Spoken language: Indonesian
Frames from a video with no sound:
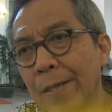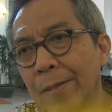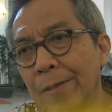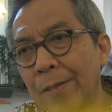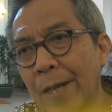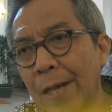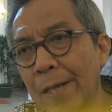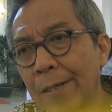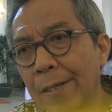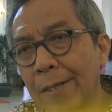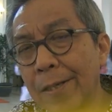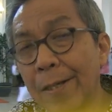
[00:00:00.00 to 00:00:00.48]

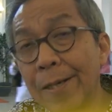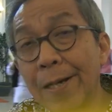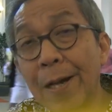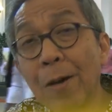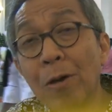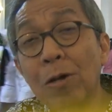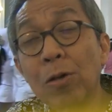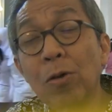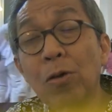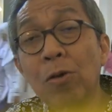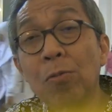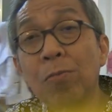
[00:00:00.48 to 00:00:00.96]
Saat ini
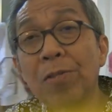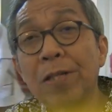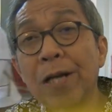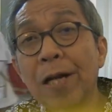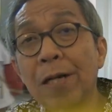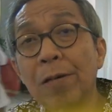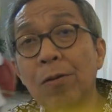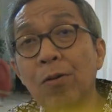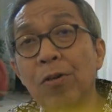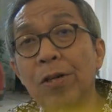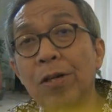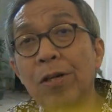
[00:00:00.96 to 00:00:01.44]
Dewan Guru
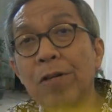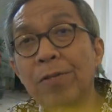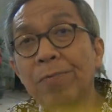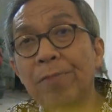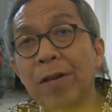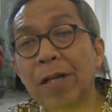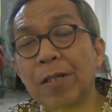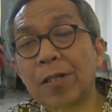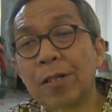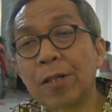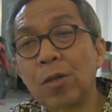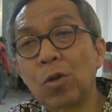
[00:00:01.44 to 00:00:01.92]
Besar
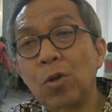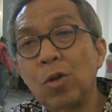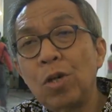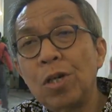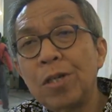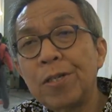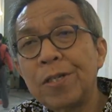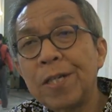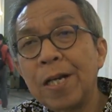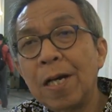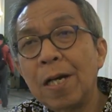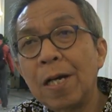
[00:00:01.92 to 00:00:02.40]
Universitas
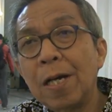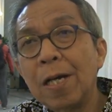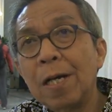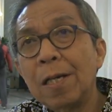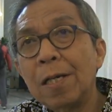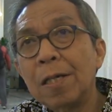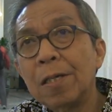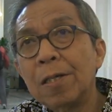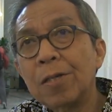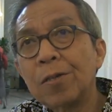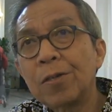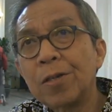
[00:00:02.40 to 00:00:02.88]

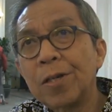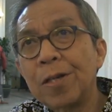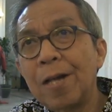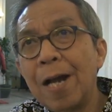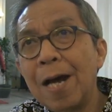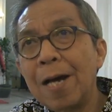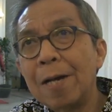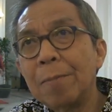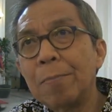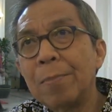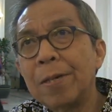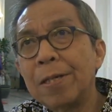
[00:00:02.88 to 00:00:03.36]
Indonesia
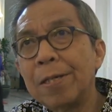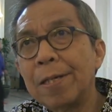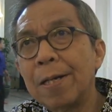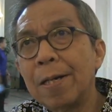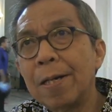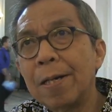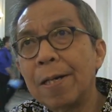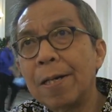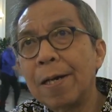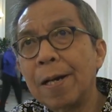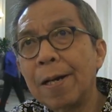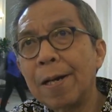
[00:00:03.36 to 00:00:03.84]
sedang
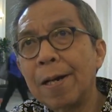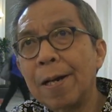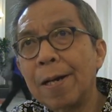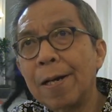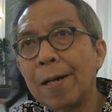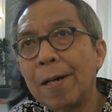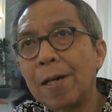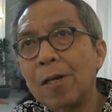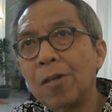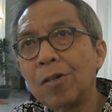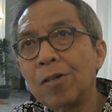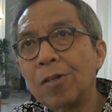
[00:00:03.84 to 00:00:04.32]

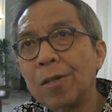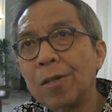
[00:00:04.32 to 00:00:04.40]
menyelenggarakan